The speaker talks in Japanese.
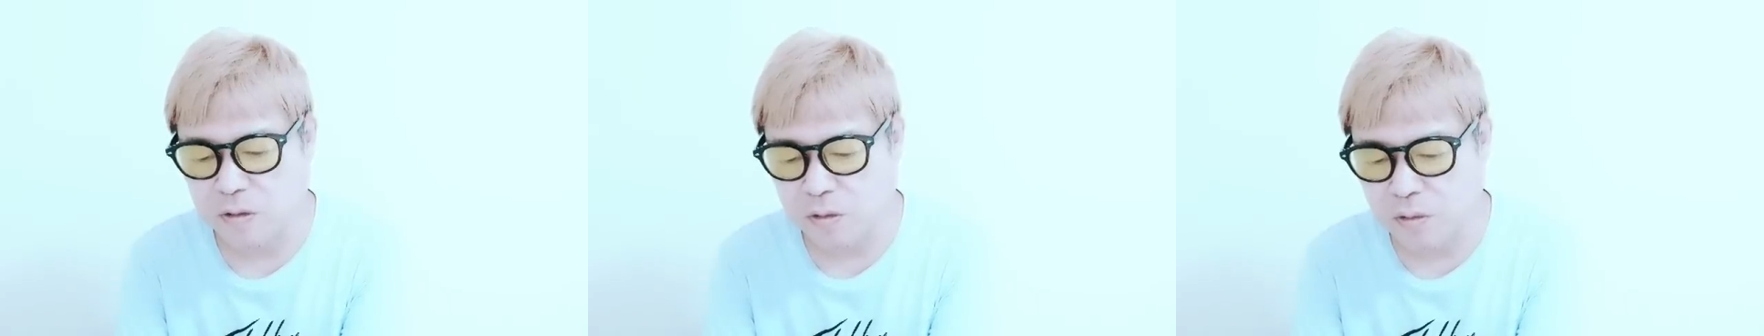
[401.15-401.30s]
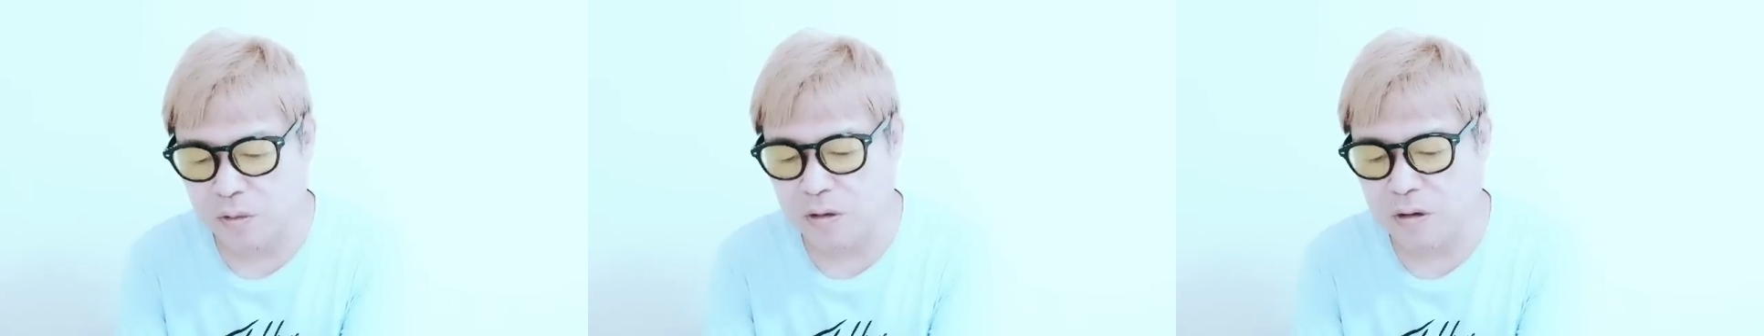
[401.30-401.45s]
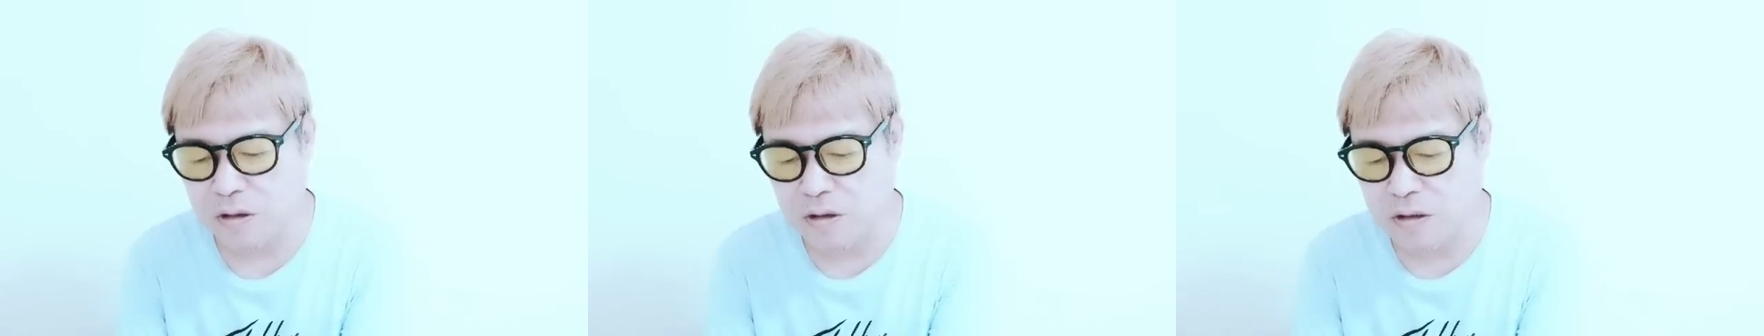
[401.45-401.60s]
い
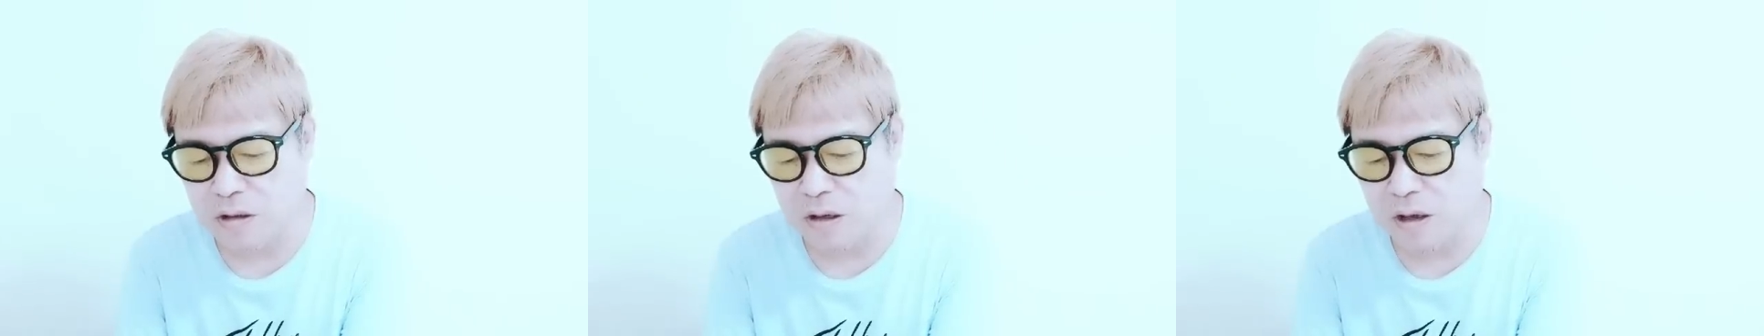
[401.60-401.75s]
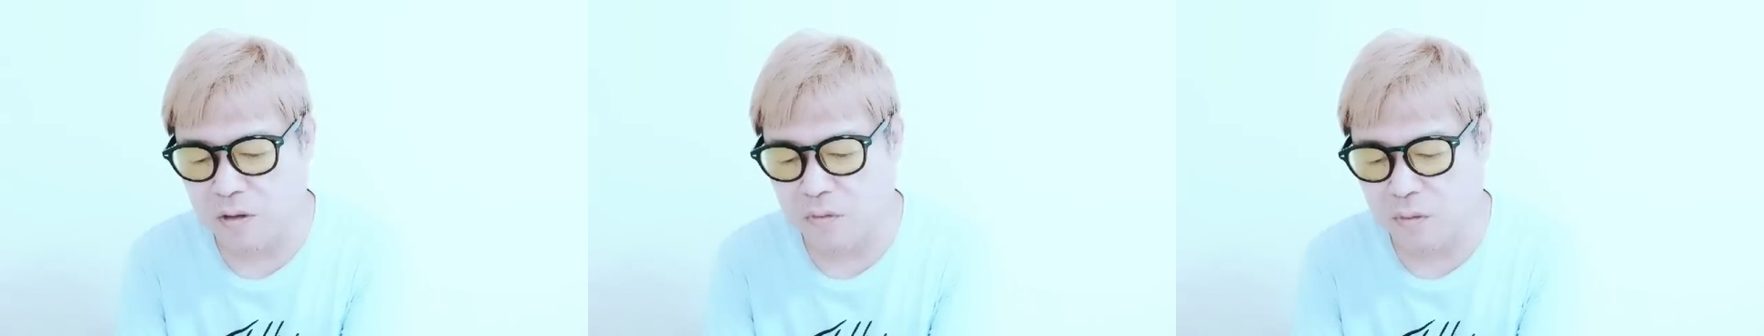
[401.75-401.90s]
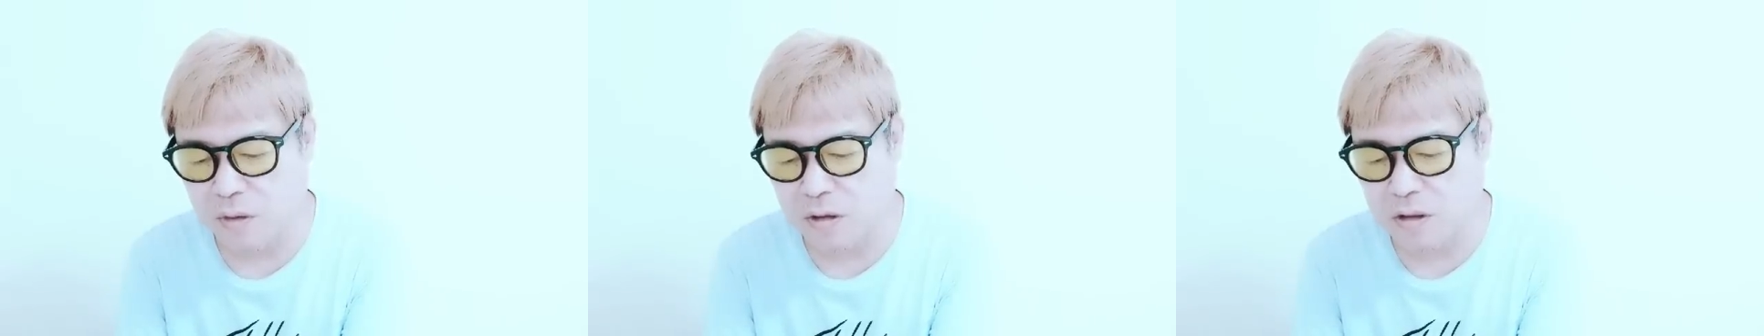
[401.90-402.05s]
ろんな意
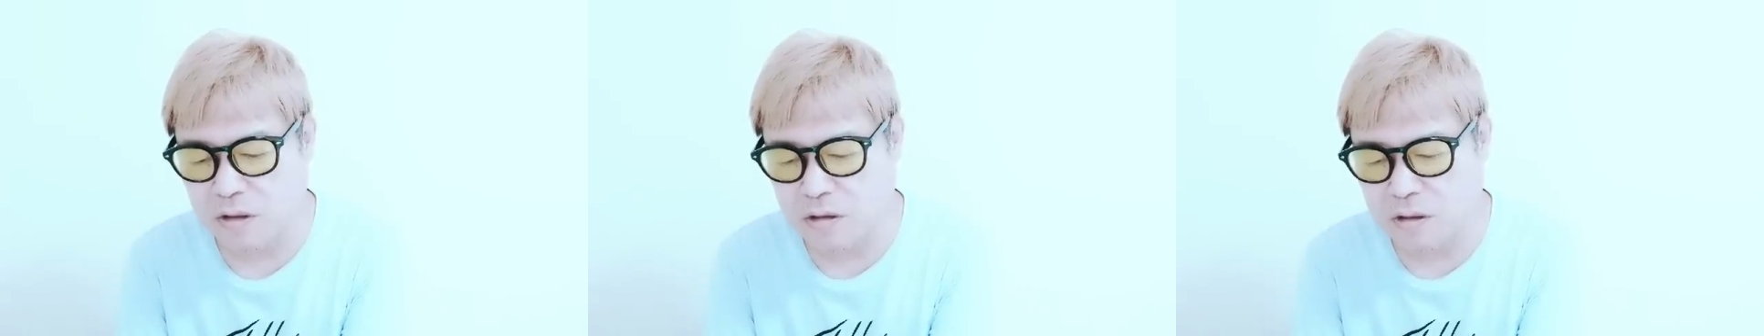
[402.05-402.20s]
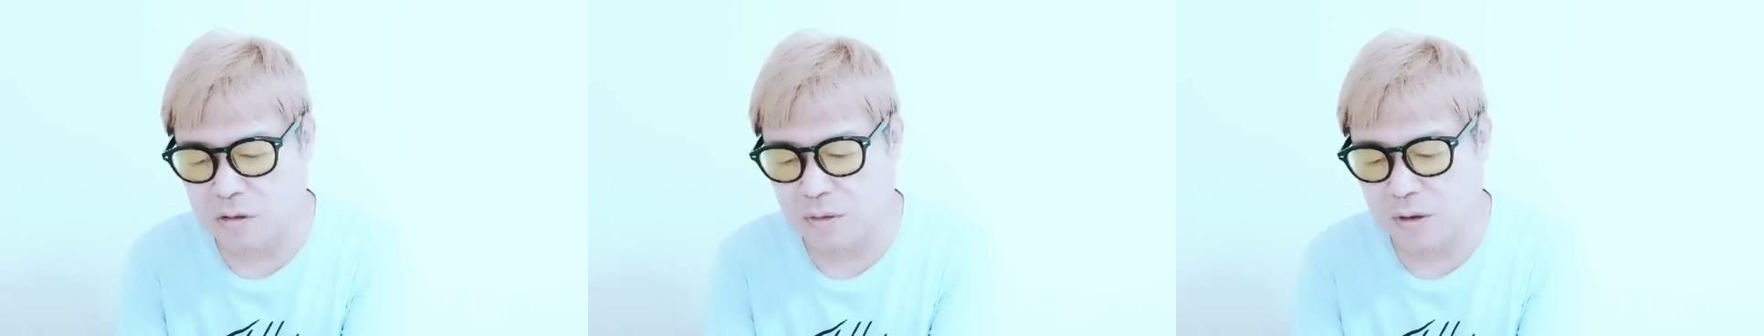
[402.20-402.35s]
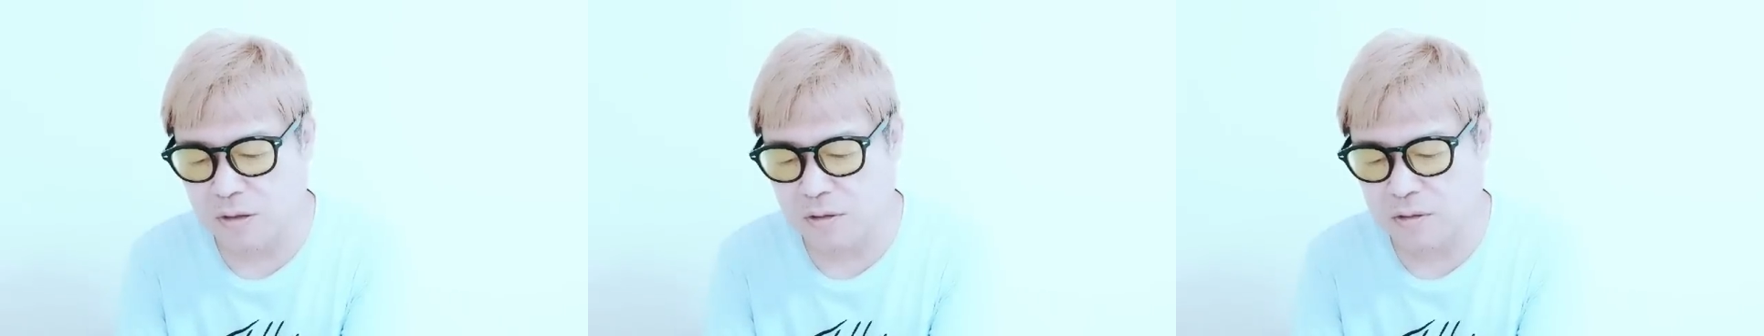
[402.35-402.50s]
見は、
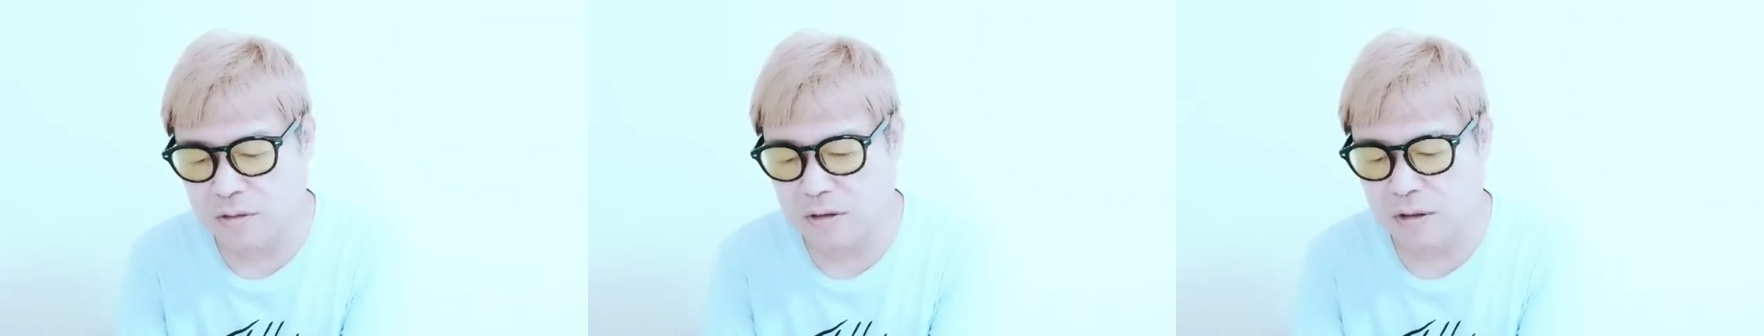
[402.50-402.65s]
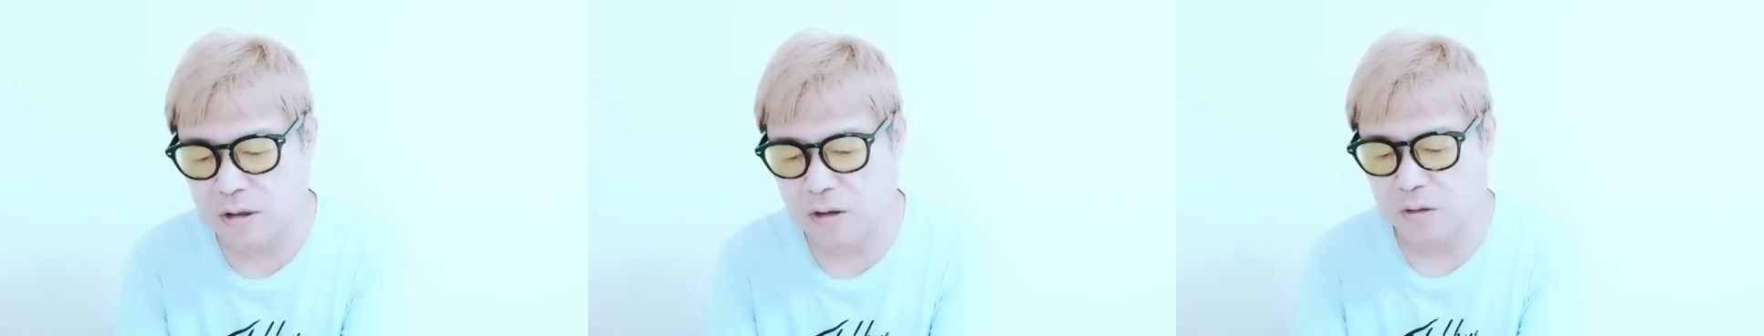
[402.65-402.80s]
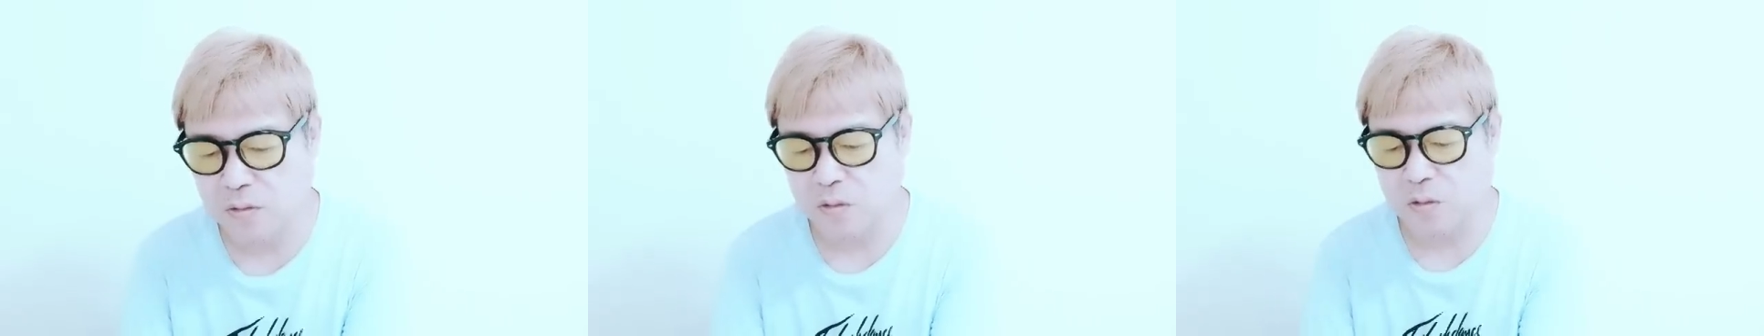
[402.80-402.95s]
意思はあるん
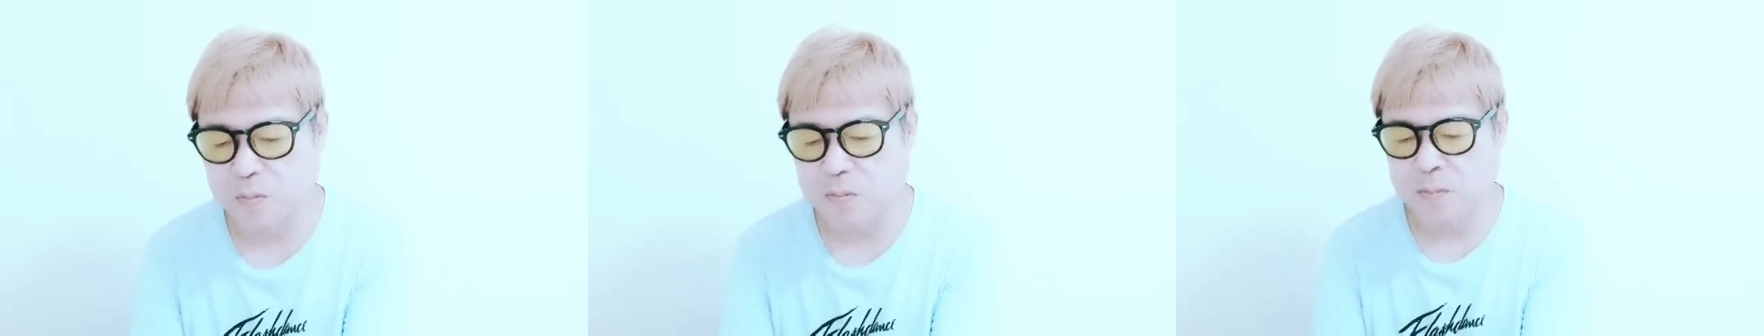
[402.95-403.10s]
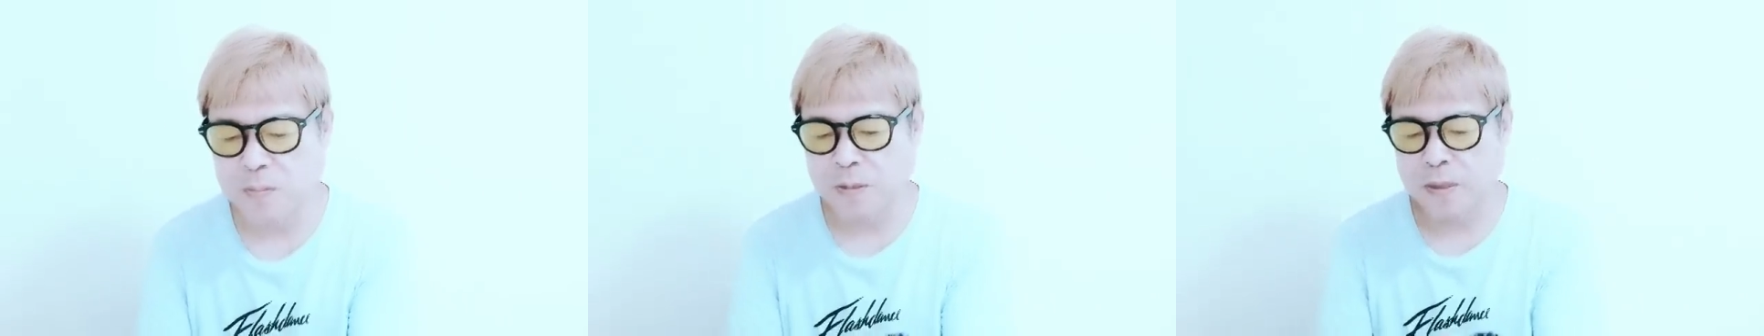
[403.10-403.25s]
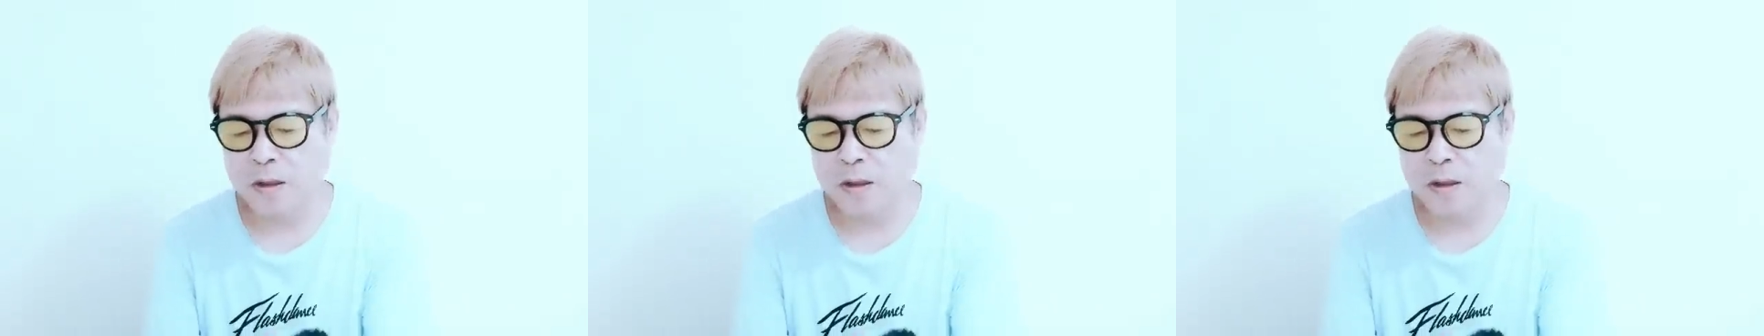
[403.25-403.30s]
だけど、